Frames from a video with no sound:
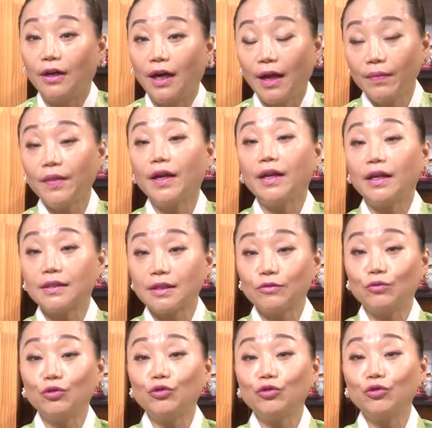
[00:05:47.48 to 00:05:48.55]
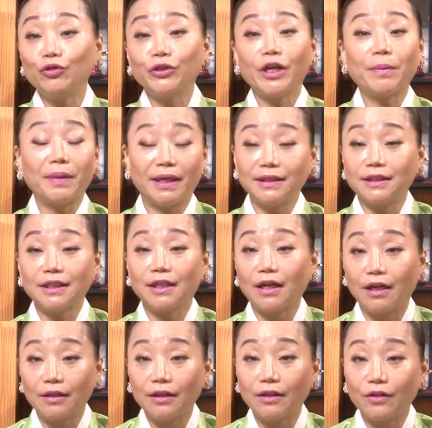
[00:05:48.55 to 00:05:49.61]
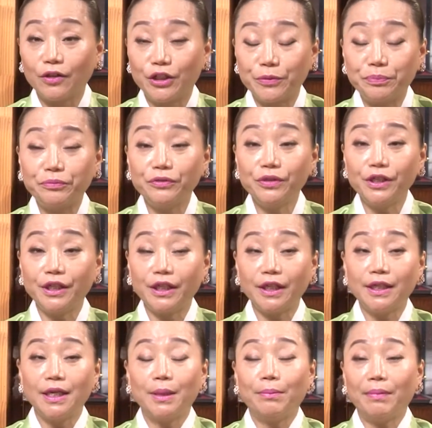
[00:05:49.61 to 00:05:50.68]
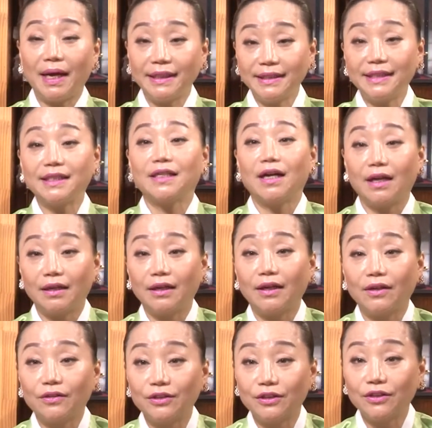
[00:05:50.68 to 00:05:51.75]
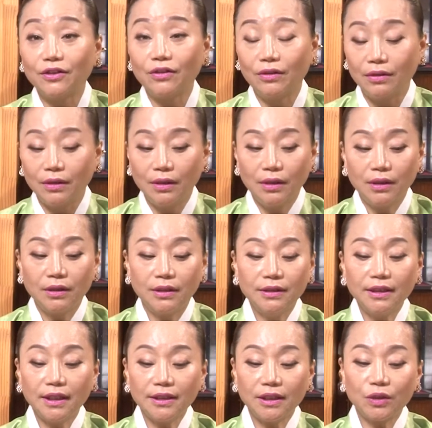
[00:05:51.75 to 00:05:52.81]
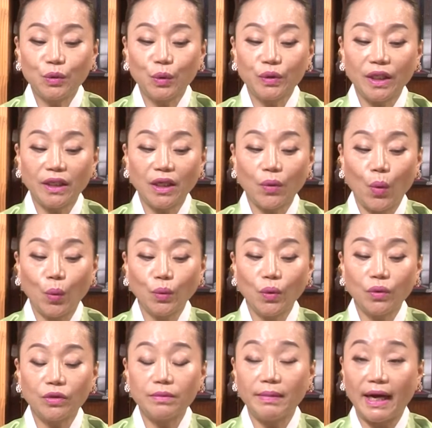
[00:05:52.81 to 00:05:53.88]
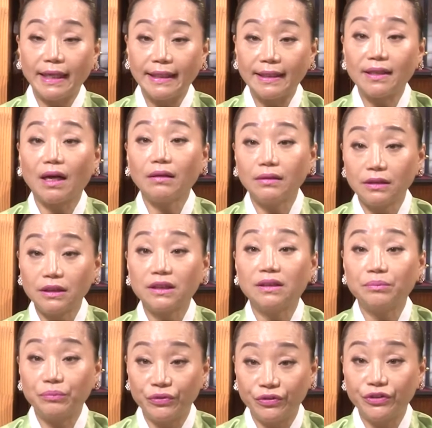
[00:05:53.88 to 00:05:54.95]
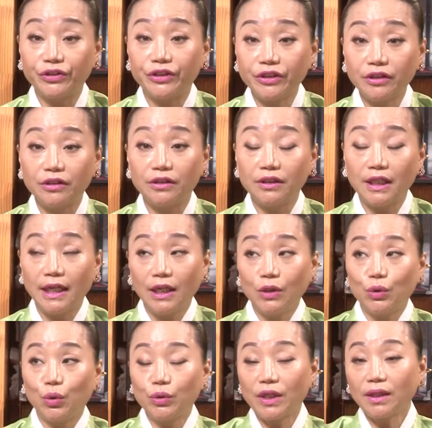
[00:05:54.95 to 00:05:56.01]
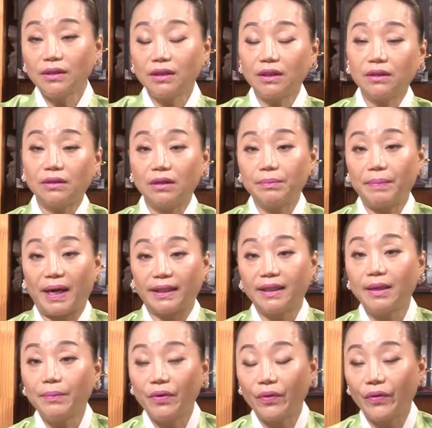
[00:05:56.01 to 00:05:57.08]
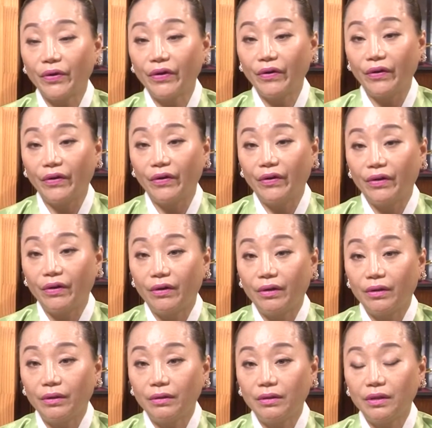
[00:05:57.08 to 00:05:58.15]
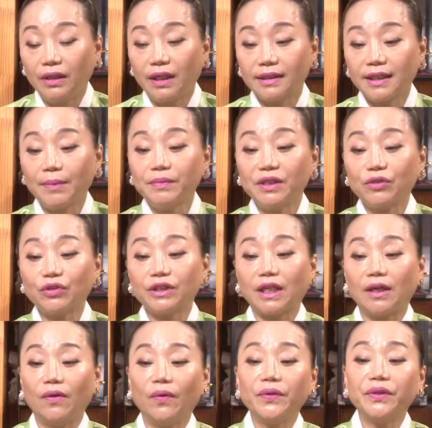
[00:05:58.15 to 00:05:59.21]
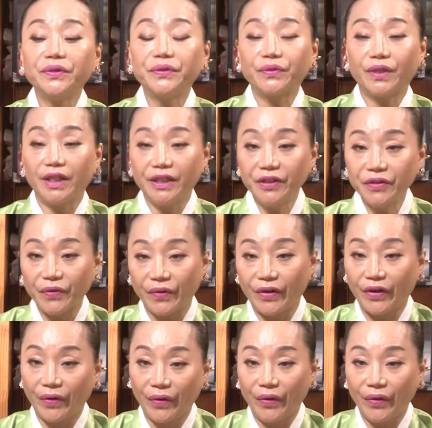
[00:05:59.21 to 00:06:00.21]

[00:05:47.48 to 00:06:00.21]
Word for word: 한 달에 웃으는 게 많지가 않아요. 기쁜 일이 많지가 않아요. 그쵸? 근데 이제 조상의 공덕을 많이 닦으시는 분들은 조상들이 그걸 받아먹어요. 그러니까 삼재도 잘 넘길 수가 있는 거예요.